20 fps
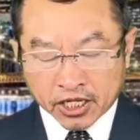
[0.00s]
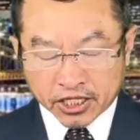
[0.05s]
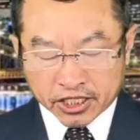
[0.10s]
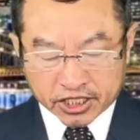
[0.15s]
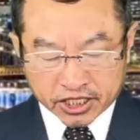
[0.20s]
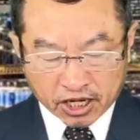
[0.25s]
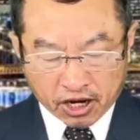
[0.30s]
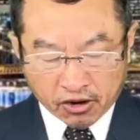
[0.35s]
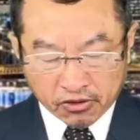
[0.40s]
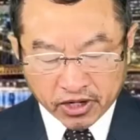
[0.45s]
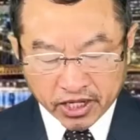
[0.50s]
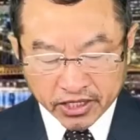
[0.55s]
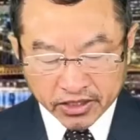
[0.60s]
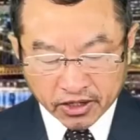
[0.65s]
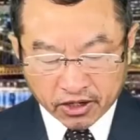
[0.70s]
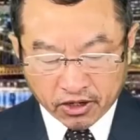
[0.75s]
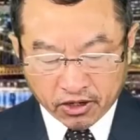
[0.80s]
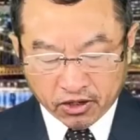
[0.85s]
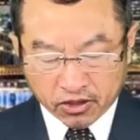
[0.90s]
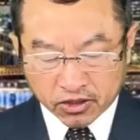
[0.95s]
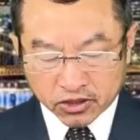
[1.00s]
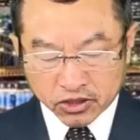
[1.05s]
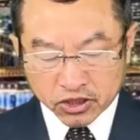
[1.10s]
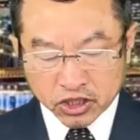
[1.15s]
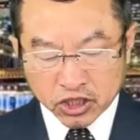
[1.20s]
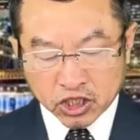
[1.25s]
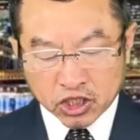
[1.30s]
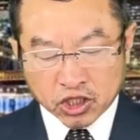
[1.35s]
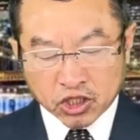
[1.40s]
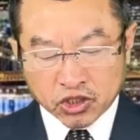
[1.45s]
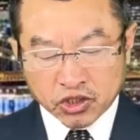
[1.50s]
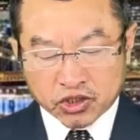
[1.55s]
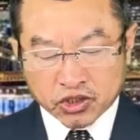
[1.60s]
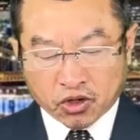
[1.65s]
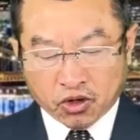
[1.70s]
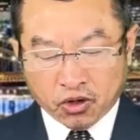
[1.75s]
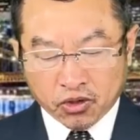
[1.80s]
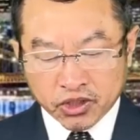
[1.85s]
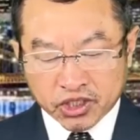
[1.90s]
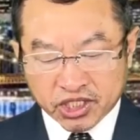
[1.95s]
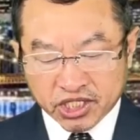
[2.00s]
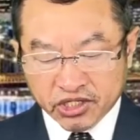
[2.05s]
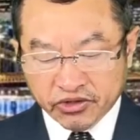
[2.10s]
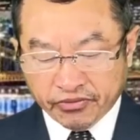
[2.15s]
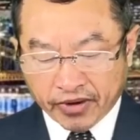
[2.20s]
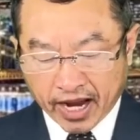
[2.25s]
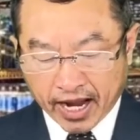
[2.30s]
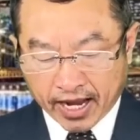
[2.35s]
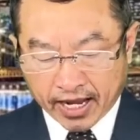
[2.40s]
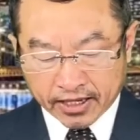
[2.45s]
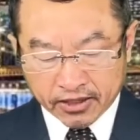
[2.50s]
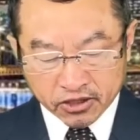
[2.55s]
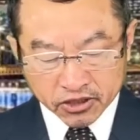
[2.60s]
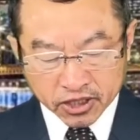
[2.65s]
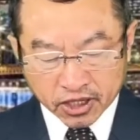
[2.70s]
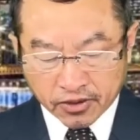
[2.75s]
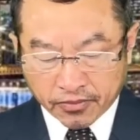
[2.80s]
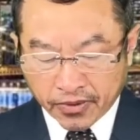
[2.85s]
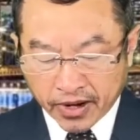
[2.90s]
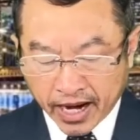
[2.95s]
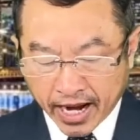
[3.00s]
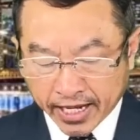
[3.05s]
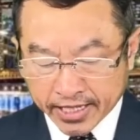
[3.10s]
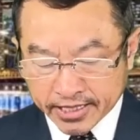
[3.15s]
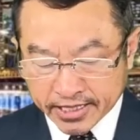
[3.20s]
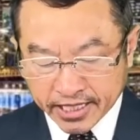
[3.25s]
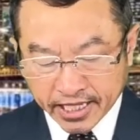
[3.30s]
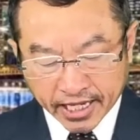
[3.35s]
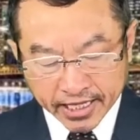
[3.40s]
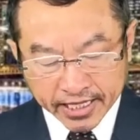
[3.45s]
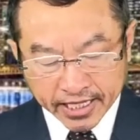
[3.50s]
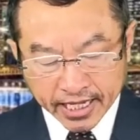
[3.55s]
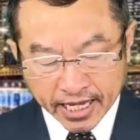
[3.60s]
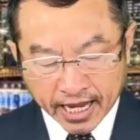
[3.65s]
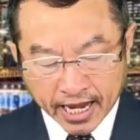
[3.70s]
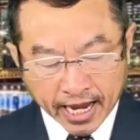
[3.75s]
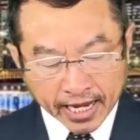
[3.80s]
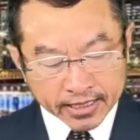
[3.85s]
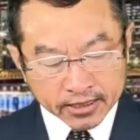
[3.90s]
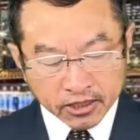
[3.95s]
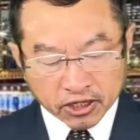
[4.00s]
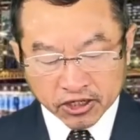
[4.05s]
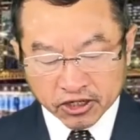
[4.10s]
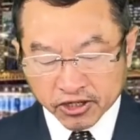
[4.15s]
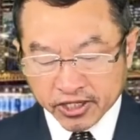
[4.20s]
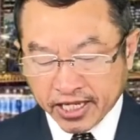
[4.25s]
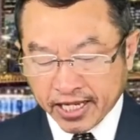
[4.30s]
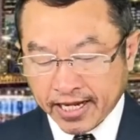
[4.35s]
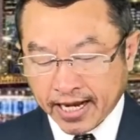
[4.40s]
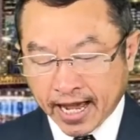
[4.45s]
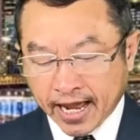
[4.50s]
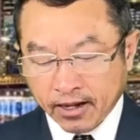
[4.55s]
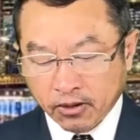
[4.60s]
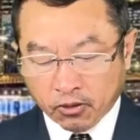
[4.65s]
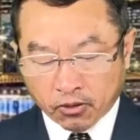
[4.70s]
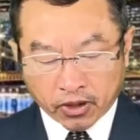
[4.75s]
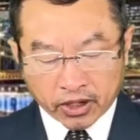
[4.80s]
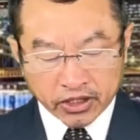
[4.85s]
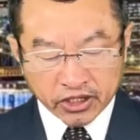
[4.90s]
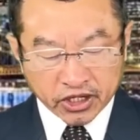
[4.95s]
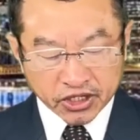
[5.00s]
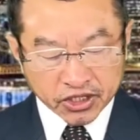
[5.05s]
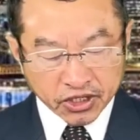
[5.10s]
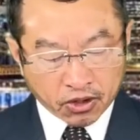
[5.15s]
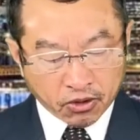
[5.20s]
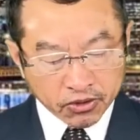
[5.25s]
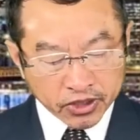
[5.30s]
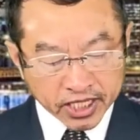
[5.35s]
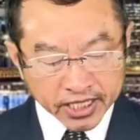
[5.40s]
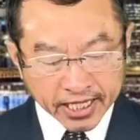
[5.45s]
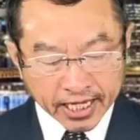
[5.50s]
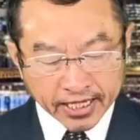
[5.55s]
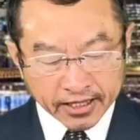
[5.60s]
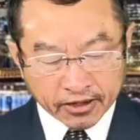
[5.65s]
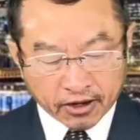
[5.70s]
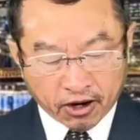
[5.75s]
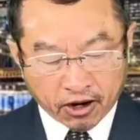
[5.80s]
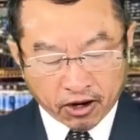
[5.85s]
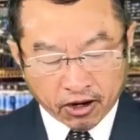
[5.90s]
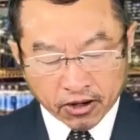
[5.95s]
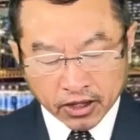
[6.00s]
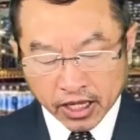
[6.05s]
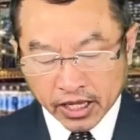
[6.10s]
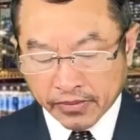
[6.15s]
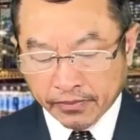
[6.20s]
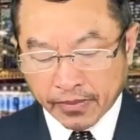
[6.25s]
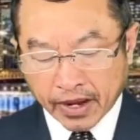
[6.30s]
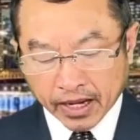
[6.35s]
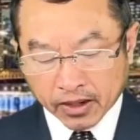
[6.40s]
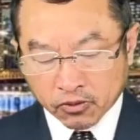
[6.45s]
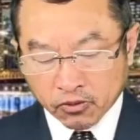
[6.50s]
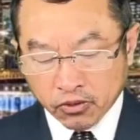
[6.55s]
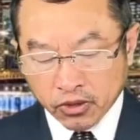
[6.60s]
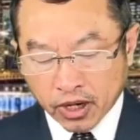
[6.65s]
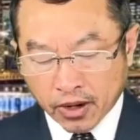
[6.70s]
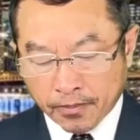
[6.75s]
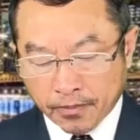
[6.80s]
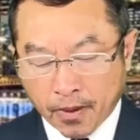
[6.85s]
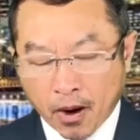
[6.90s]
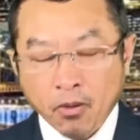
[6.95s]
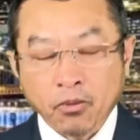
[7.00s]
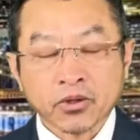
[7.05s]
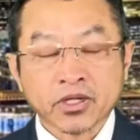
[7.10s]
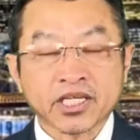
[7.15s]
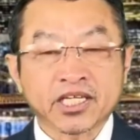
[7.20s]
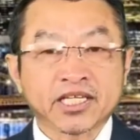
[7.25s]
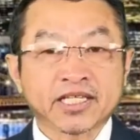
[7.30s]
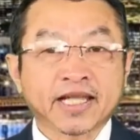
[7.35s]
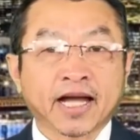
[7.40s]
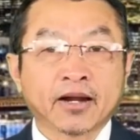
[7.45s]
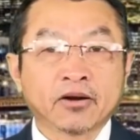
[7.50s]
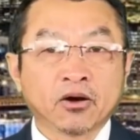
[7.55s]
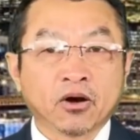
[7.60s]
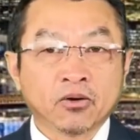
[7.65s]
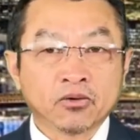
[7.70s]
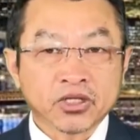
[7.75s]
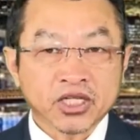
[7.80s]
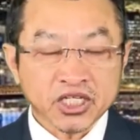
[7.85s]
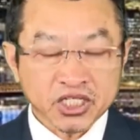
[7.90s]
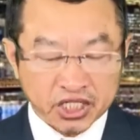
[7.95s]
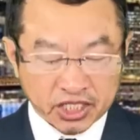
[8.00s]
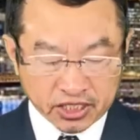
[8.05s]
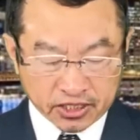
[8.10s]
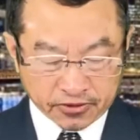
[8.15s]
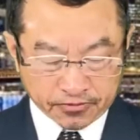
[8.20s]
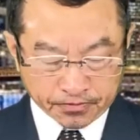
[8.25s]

trở lên tờ Georgie và nơi tao làm một hai gì hai tiề hai cho cho cái là lùa nhớ trở hồn tiề tên nó mà cũng hiểu bông tỷ tàn hậu tí chỉ